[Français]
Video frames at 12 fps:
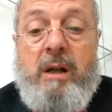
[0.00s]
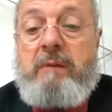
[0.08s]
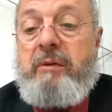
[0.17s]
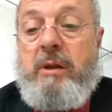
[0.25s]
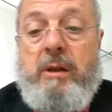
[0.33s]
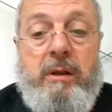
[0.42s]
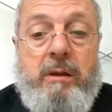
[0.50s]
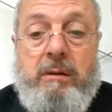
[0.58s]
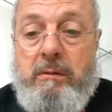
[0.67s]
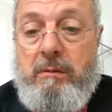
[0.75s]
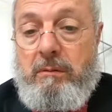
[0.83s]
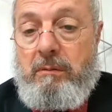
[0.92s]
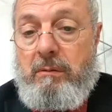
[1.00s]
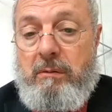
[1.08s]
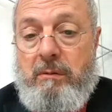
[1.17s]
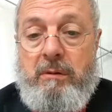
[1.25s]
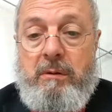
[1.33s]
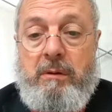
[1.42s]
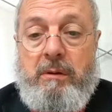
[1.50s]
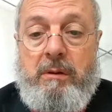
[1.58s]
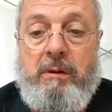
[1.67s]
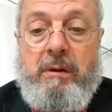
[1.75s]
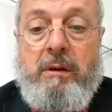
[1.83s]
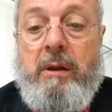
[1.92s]
rêvée,
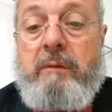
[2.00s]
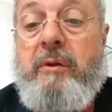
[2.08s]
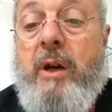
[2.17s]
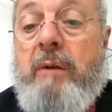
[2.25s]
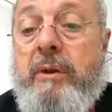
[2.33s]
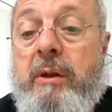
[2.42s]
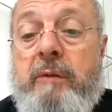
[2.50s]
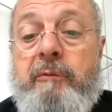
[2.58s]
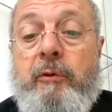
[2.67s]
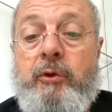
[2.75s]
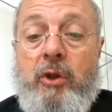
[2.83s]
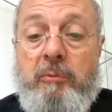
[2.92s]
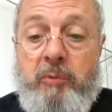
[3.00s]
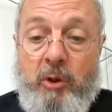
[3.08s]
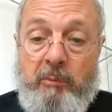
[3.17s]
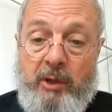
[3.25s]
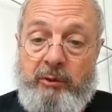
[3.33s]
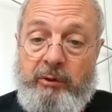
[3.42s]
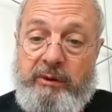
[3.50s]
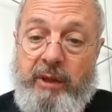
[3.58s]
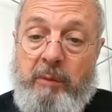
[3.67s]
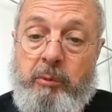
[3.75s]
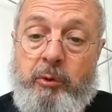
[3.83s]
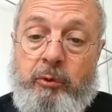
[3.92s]
rêvée avec les fantômes, comme à une
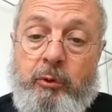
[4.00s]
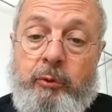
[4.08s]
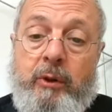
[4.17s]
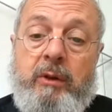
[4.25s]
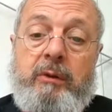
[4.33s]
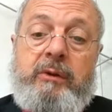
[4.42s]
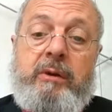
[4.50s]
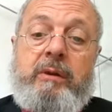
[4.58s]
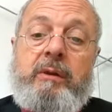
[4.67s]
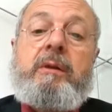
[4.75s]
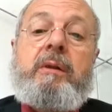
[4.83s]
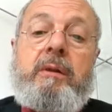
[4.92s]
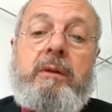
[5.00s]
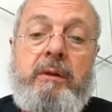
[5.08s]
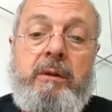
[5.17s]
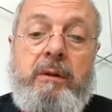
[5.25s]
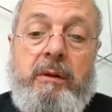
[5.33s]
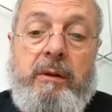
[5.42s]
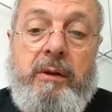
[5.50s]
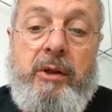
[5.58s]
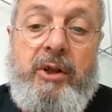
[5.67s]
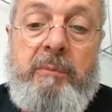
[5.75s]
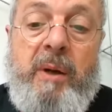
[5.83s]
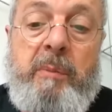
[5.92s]
table tournante
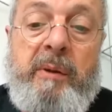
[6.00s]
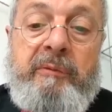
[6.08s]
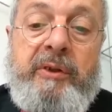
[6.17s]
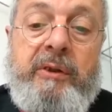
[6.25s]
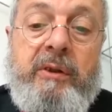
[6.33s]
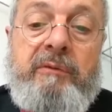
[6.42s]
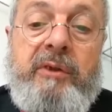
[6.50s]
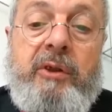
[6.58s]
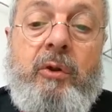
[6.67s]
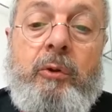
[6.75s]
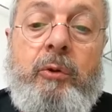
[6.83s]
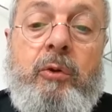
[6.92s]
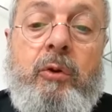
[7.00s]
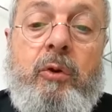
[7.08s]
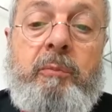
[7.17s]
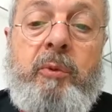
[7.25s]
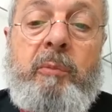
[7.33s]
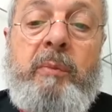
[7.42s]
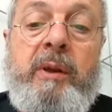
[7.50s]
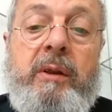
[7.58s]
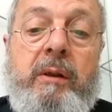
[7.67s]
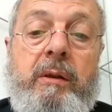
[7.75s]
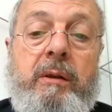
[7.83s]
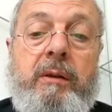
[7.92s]
j'ai même invité Victor Hugo pour
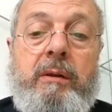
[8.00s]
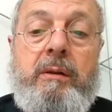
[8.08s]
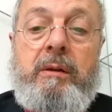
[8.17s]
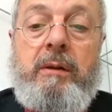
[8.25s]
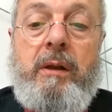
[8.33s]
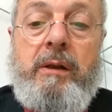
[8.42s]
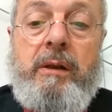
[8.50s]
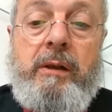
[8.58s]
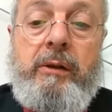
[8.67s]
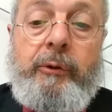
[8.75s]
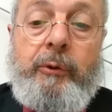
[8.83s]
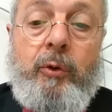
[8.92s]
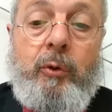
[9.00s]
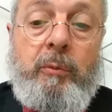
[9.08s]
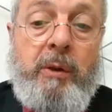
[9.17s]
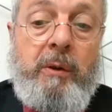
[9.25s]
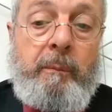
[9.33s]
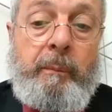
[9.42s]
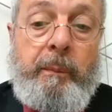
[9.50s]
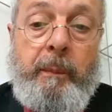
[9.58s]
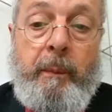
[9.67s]
m'aider à écrire ce roman.